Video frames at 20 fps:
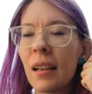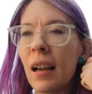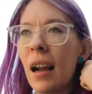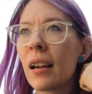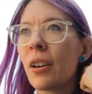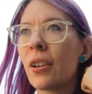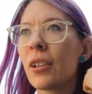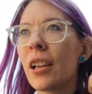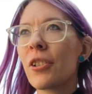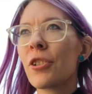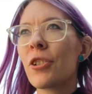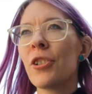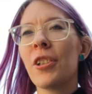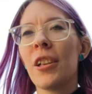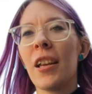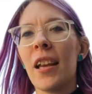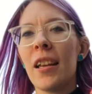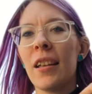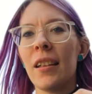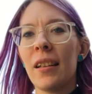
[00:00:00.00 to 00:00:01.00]
A
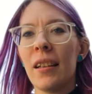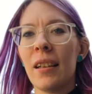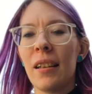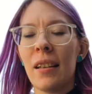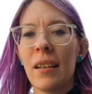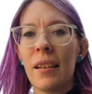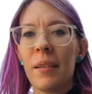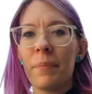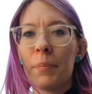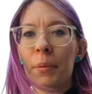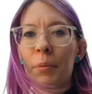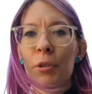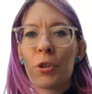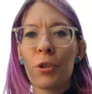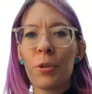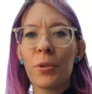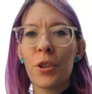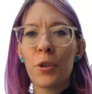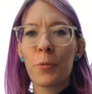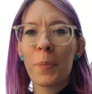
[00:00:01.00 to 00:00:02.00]
kojarzycie yy, były
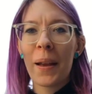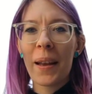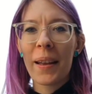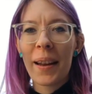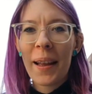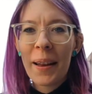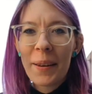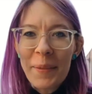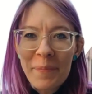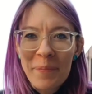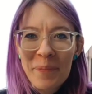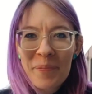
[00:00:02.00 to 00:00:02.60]
żołnierz PRL?